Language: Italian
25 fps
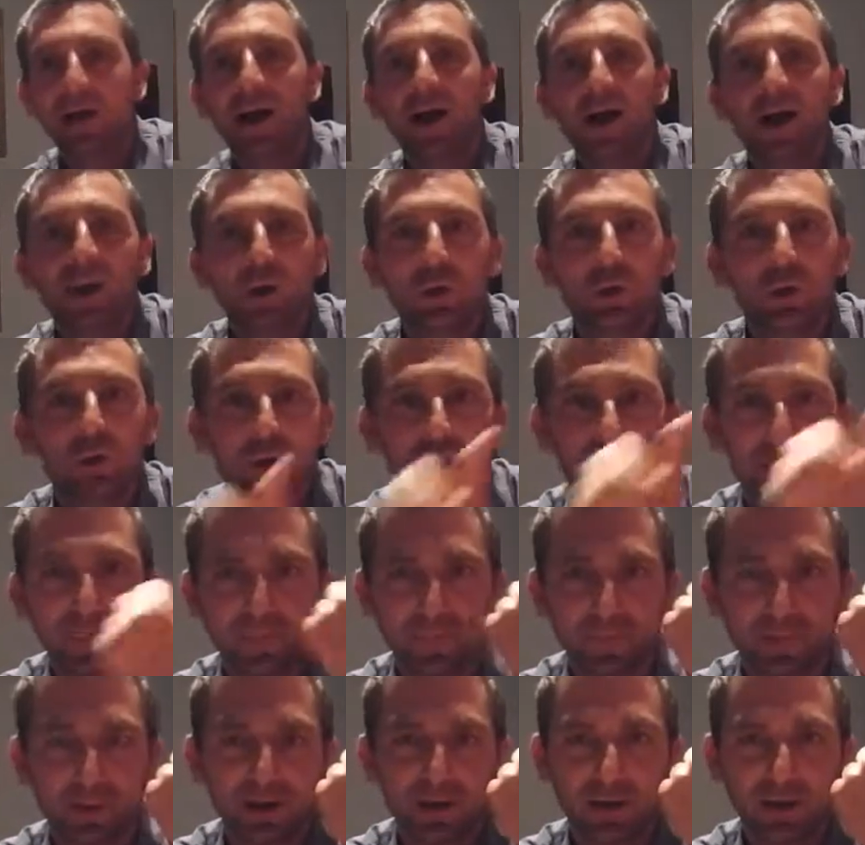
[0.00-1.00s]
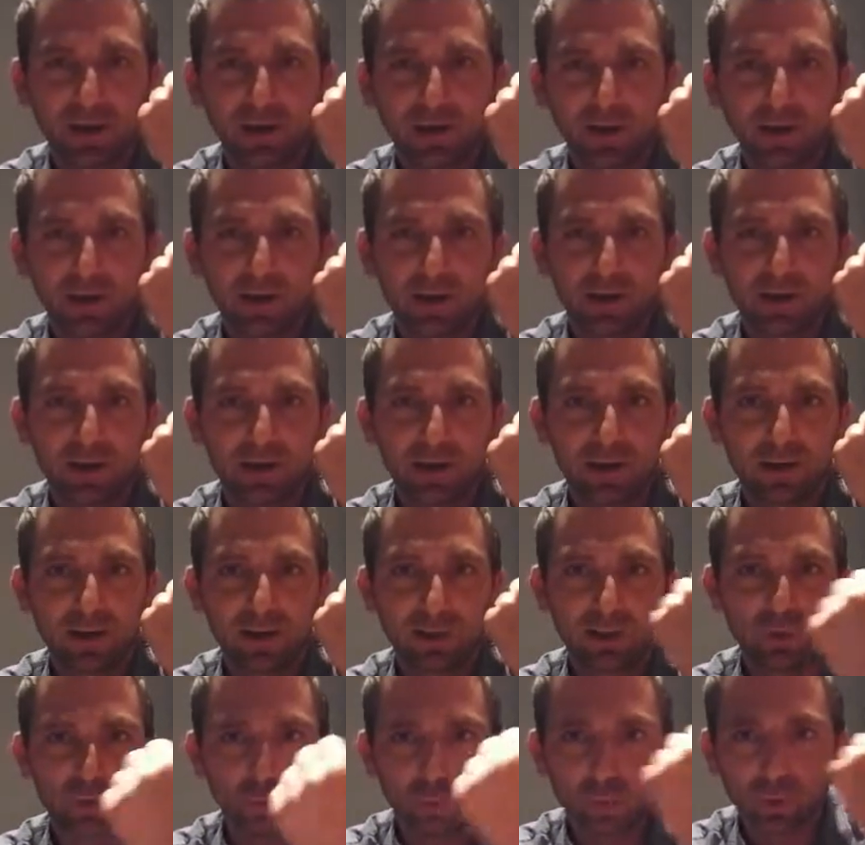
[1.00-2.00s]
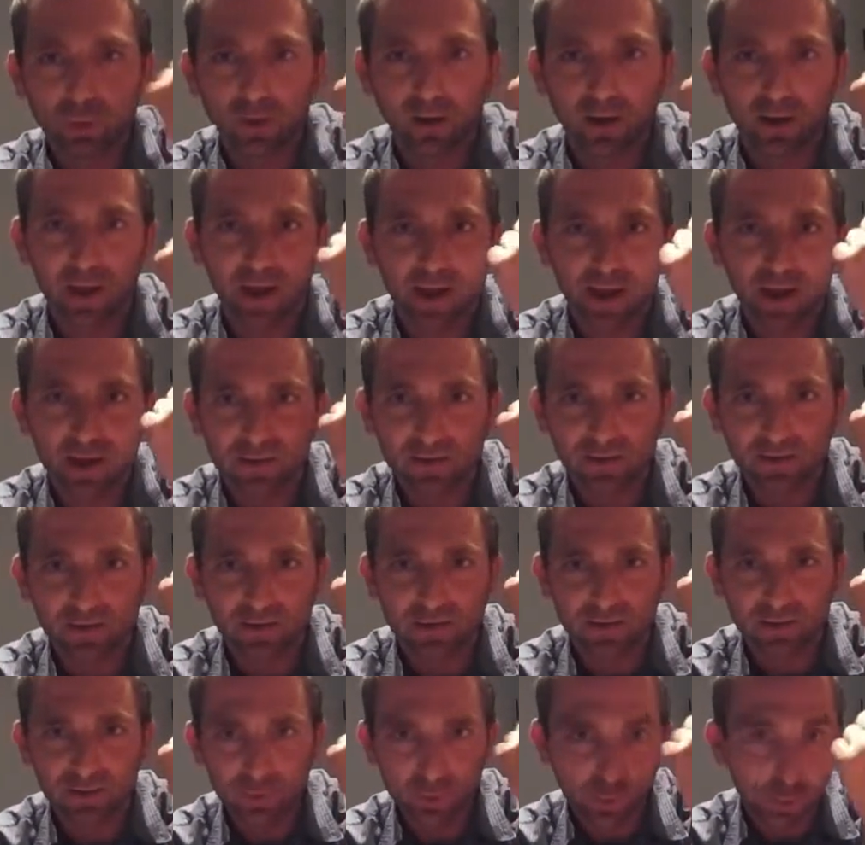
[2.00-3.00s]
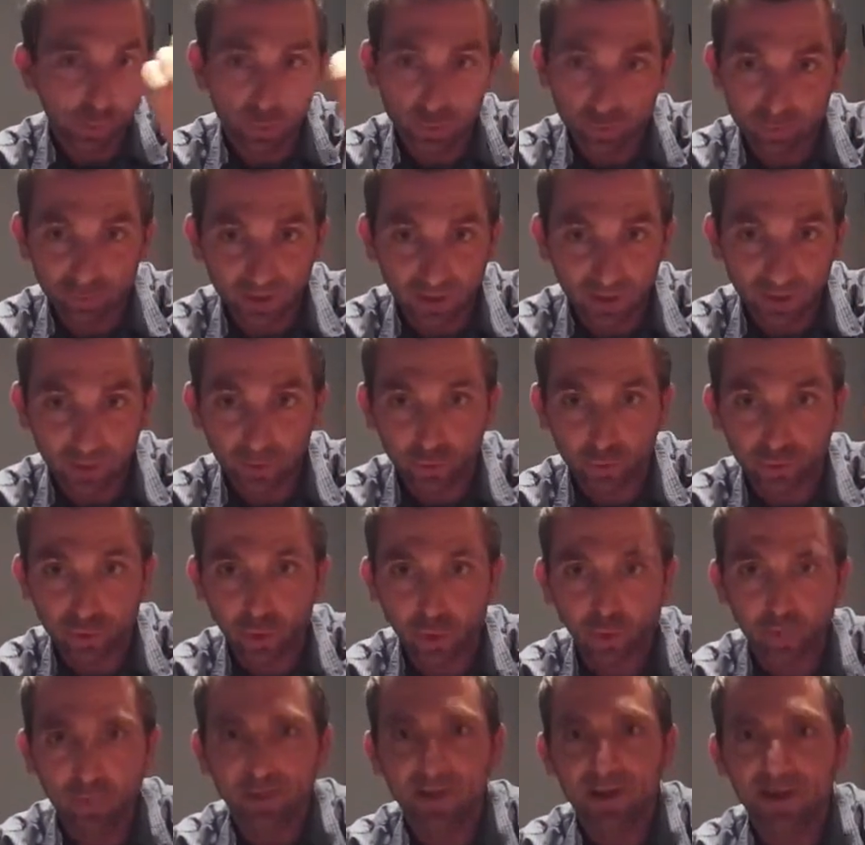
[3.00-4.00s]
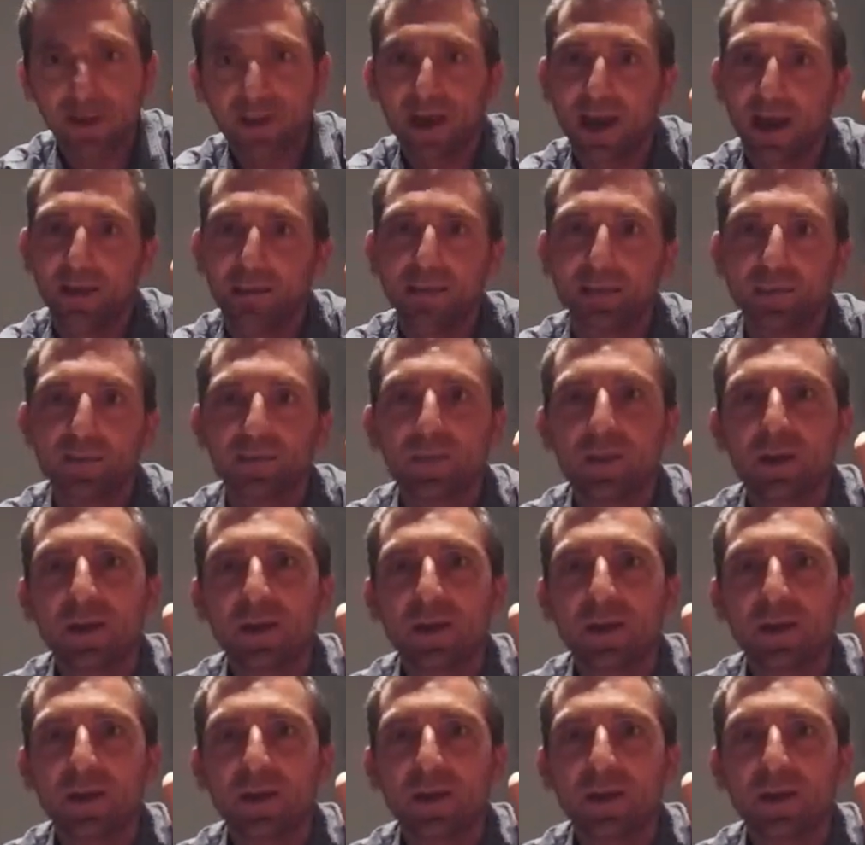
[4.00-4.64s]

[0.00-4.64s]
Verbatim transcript: Allora, eh, shooter AIDS You, dato che non so come ti chiami,